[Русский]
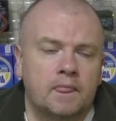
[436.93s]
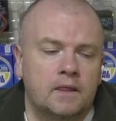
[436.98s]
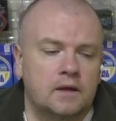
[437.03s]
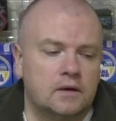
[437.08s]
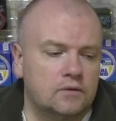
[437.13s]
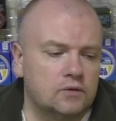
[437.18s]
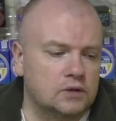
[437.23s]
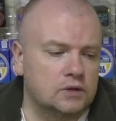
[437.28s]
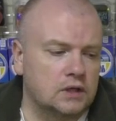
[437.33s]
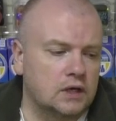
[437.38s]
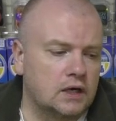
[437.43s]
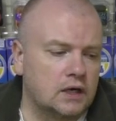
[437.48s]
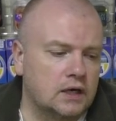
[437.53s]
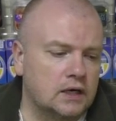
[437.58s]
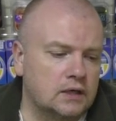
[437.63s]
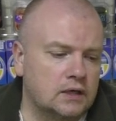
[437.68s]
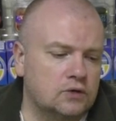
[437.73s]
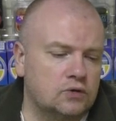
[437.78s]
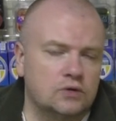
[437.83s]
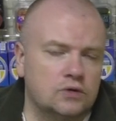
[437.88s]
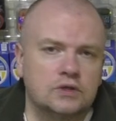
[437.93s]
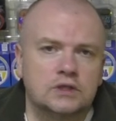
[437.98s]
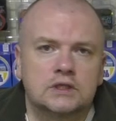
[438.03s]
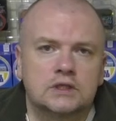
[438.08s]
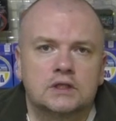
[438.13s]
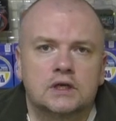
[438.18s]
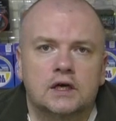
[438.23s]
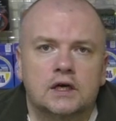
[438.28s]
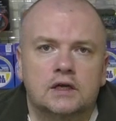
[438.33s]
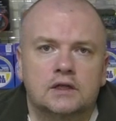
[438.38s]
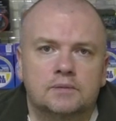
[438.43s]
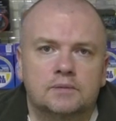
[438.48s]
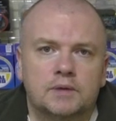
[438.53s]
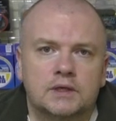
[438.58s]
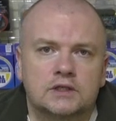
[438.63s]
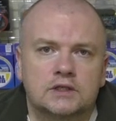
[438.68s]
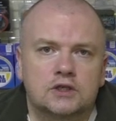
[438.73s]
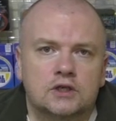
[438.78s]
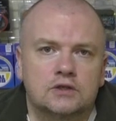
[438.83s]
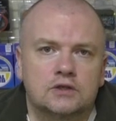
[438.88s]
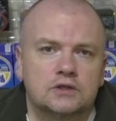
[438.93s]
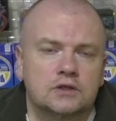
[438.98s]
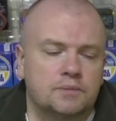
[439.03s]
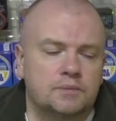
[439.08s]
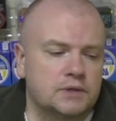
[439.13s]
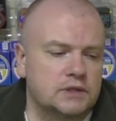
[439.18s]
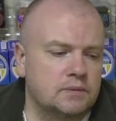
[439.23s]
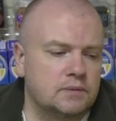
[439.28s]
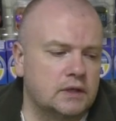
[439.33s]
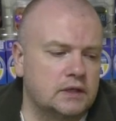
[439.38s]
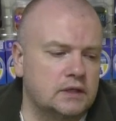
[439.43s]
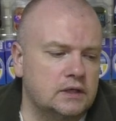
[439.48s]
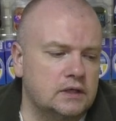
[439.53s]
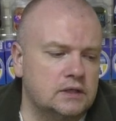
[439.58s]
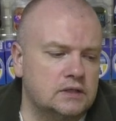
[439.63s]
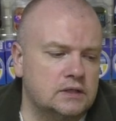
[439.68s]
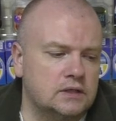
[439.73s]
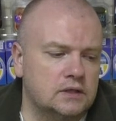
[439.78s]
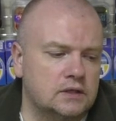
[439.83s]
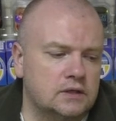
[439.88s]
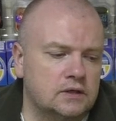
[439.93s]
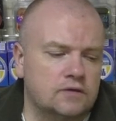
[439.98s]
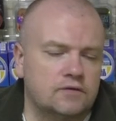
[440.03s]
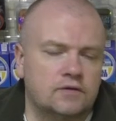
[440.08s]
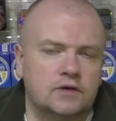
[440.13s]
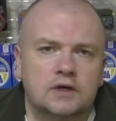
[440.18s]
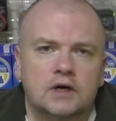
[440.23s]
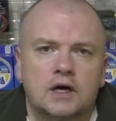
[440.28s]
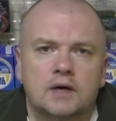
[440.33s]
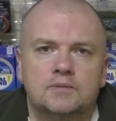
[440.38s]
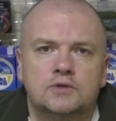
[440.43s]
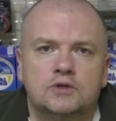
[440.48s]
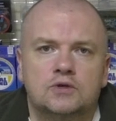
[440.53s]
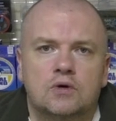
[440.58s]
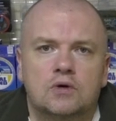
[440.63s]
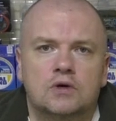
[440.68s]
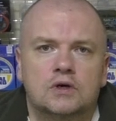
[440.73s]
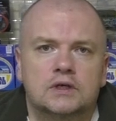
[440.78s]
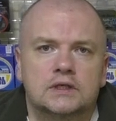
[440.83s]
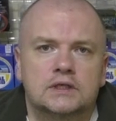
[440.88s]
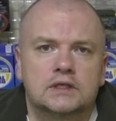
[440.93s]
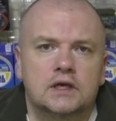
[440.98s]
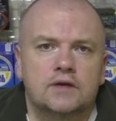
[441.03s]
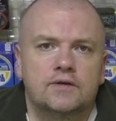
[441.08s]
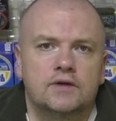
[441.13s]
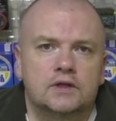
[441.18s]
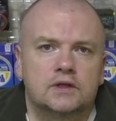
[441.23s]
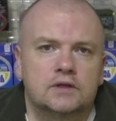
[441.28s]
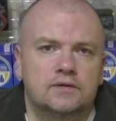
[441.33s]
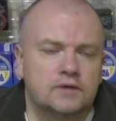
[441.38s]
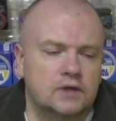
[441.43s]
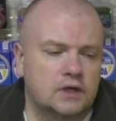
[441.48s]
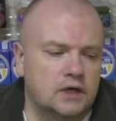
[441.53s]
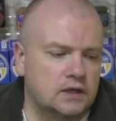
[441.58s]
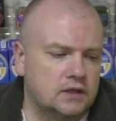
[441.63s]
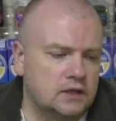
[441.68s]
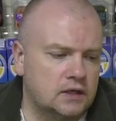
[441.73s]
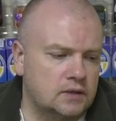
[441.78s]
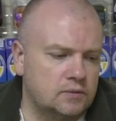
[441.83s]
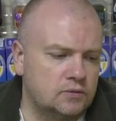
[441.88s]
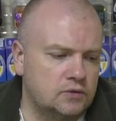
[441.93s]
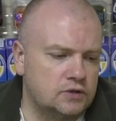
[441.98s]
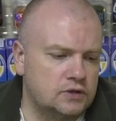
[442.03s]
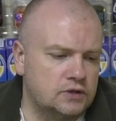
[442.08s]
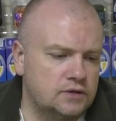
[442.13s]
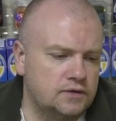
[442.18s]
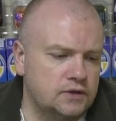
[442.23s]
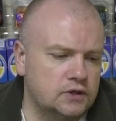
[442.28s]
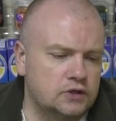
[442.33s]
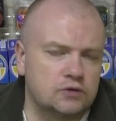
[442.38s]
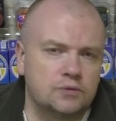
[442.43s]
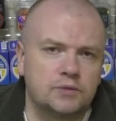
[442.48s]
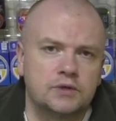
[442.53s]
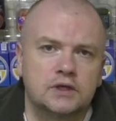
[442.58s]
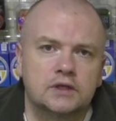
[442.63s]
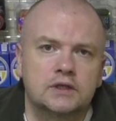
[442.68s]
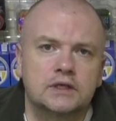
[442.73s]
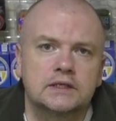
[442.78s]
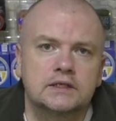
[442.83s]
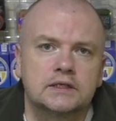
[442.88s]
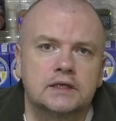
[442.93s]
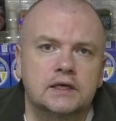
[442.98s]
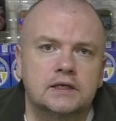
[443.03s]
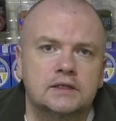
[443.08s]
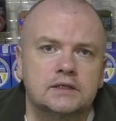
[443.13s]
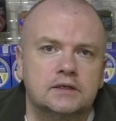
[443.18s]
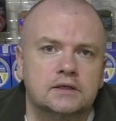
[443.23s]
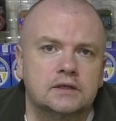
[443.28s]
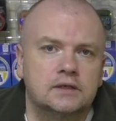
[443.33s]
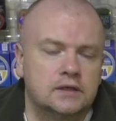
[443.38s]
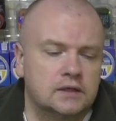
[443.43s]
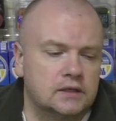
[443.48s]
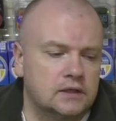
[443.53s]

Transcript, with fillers: а вот, а кто не знает, пожалуйста, посмотрите в обзорах и советах на канале Мультифиш у меня на сайте,